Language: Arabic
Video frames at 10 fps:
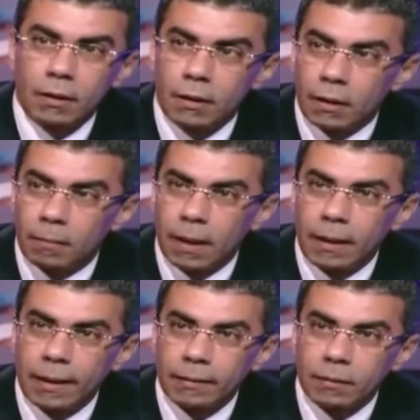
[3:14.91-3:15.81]

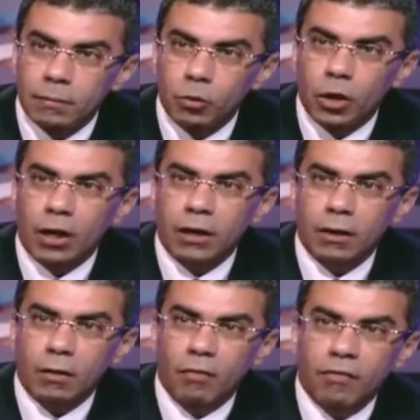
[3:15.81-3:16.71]
البيانات
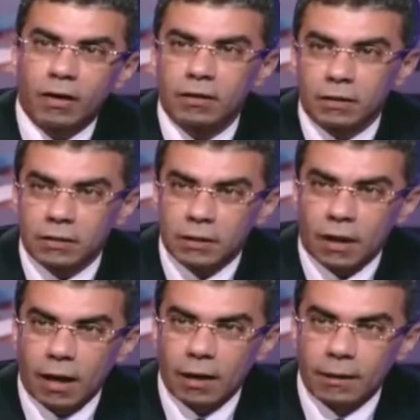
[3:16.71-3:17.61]
متاخره وفاقده
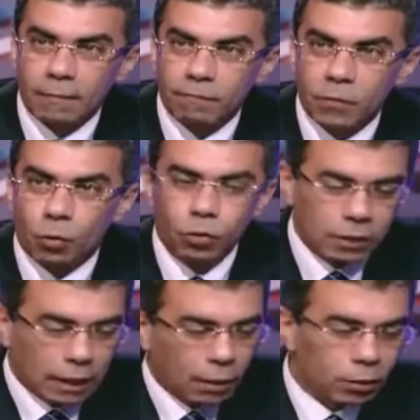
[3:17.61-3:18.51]
الصلاحيه يكون
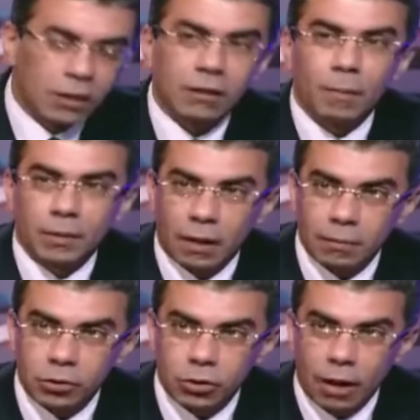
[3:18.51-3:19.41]
تجاوزتها مطالب
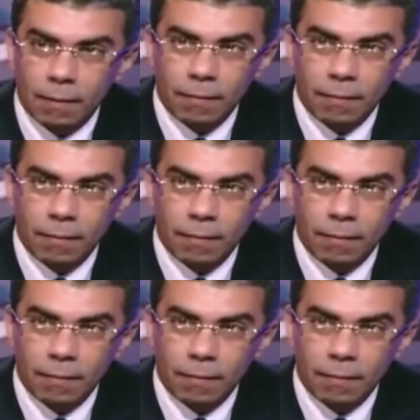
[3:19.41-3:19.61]
الشعب